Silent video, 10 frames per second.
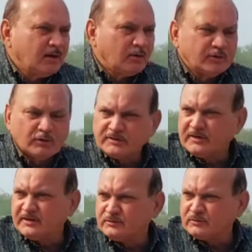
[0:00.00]
और
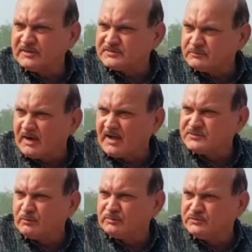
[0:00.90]
डॉक्टर सुरेंद्र शिवास
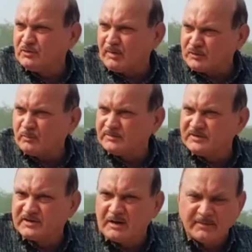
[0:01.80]
जो जो भट्टू में
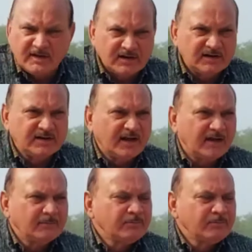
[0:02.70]
जिनका अपना क्लिनिक है